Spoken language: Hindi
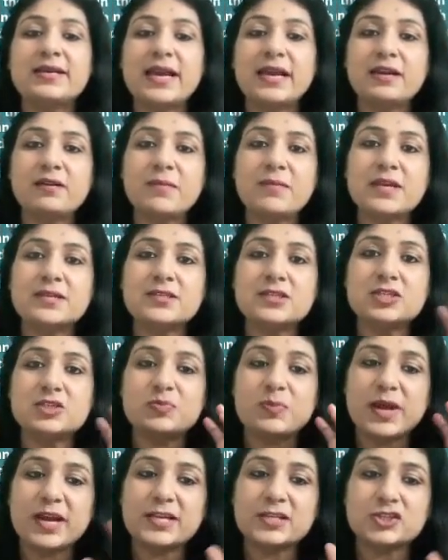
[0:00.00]
डेट मेजर्स
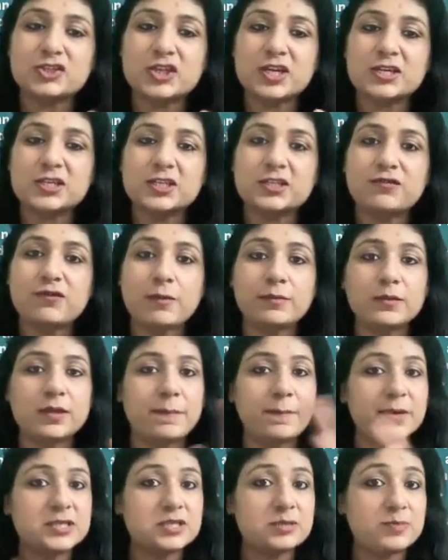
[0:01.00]
प्राइस चेंजेस फ्रॉम
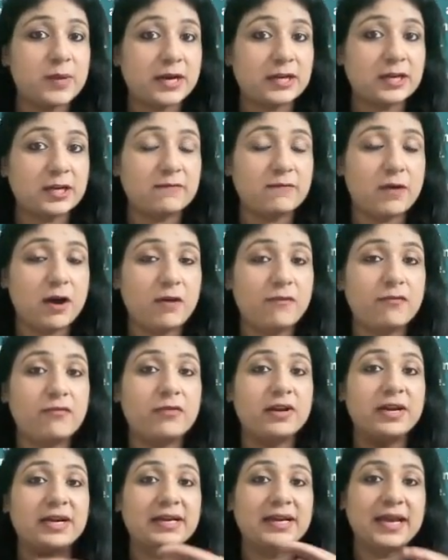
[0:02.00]
द परस्पेक्टिव ऑफ
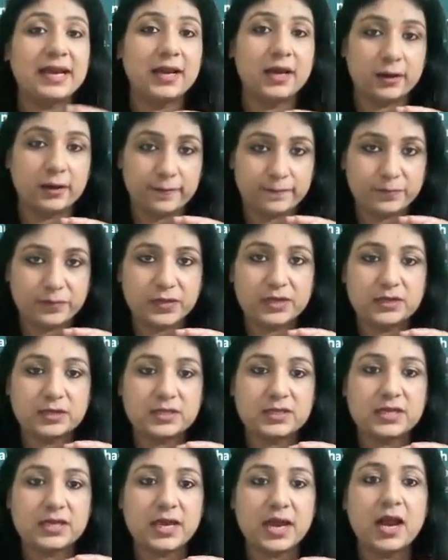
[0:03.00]
रिटेलर
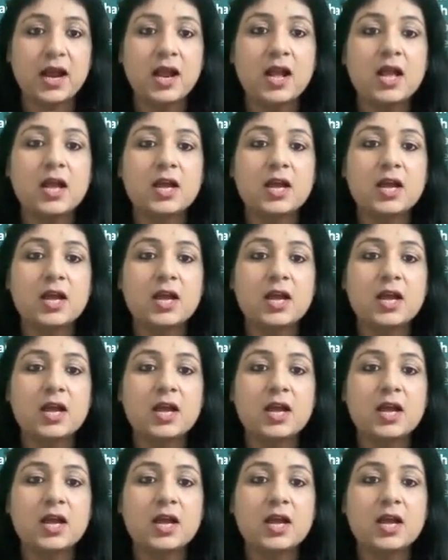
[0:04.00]
ठीक है